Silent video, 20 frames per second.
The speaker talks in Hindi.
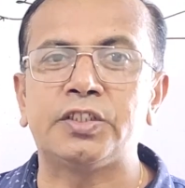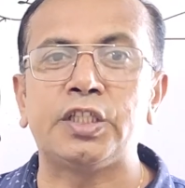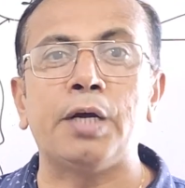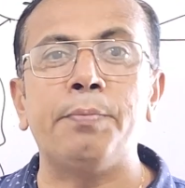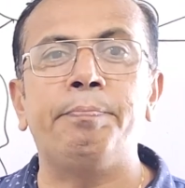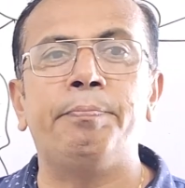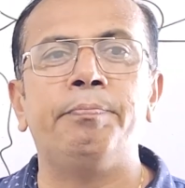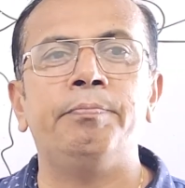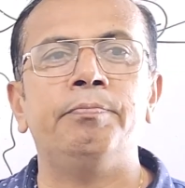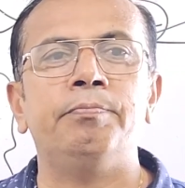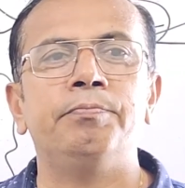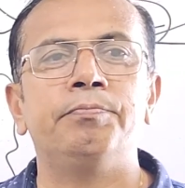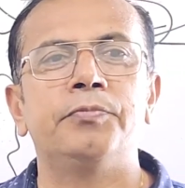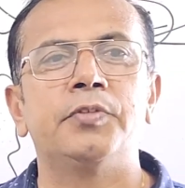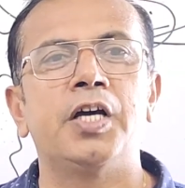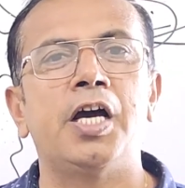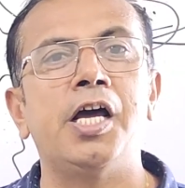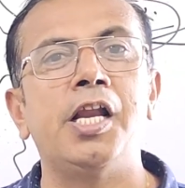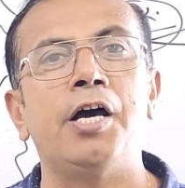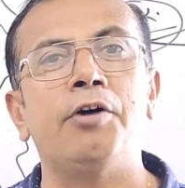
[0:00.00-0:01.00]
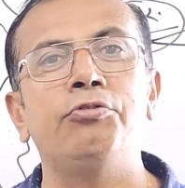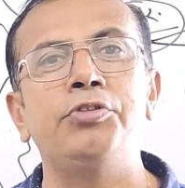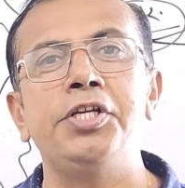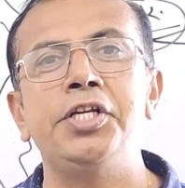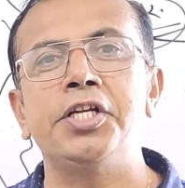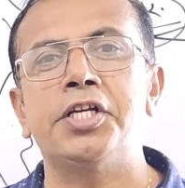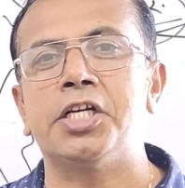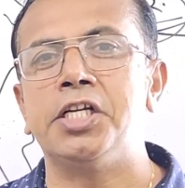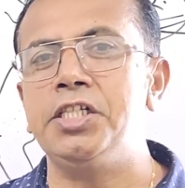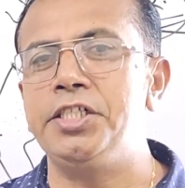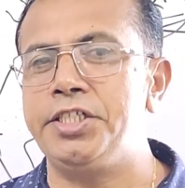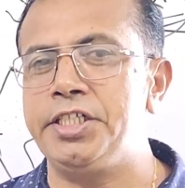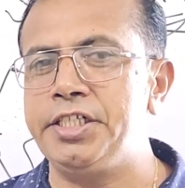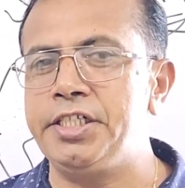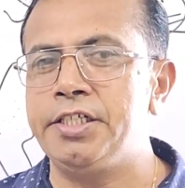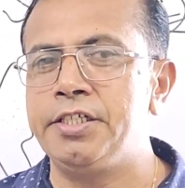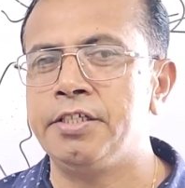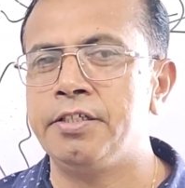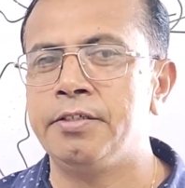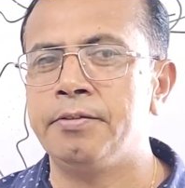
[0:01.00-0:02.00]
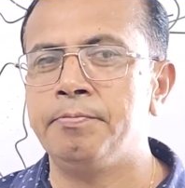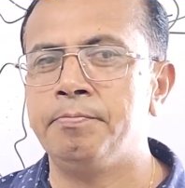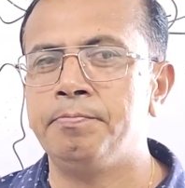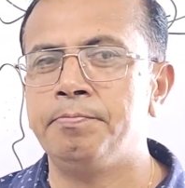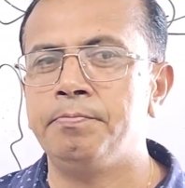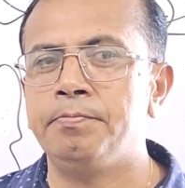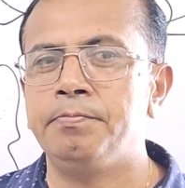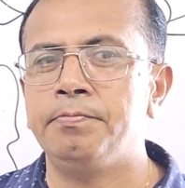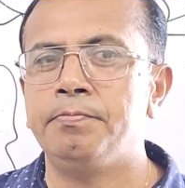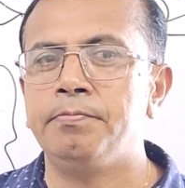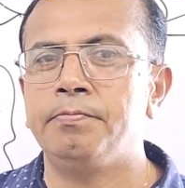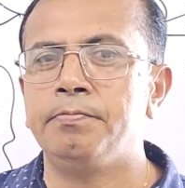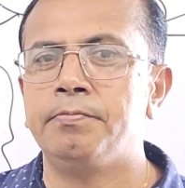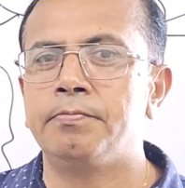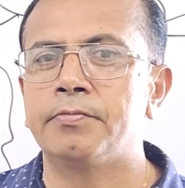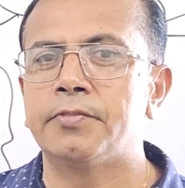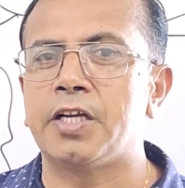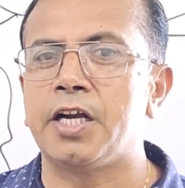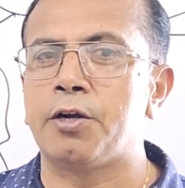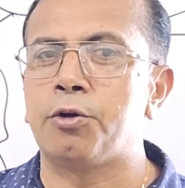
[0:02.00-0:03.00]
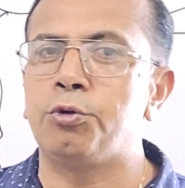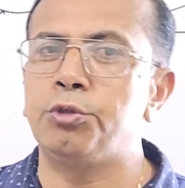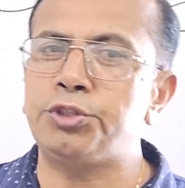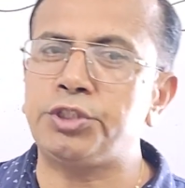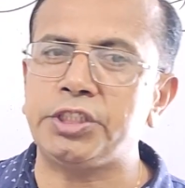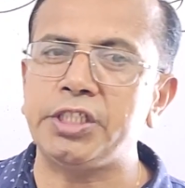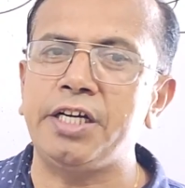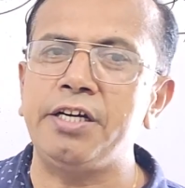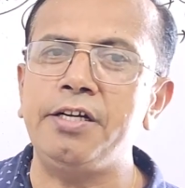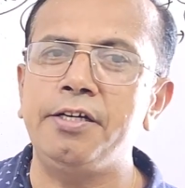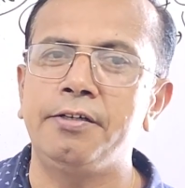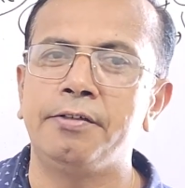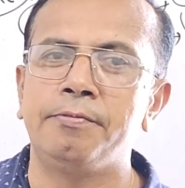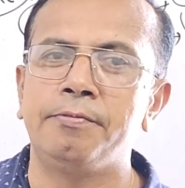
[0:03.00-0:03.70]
तब अलाउद्दीन खिलजी का गुस्सा